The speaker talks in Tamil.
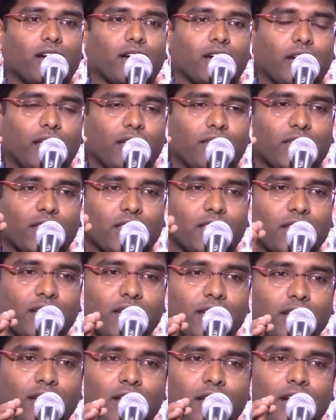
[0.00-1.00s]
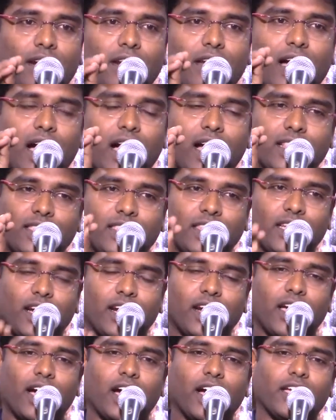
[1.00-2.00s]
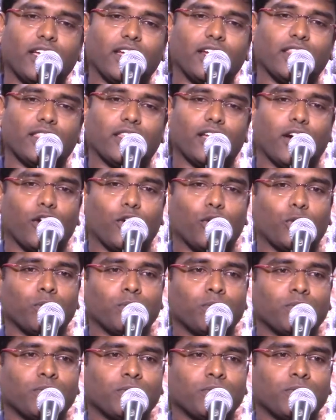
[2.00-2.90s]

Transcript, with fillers: நீ வந்து நாத்திகனாக இருந்தாலும்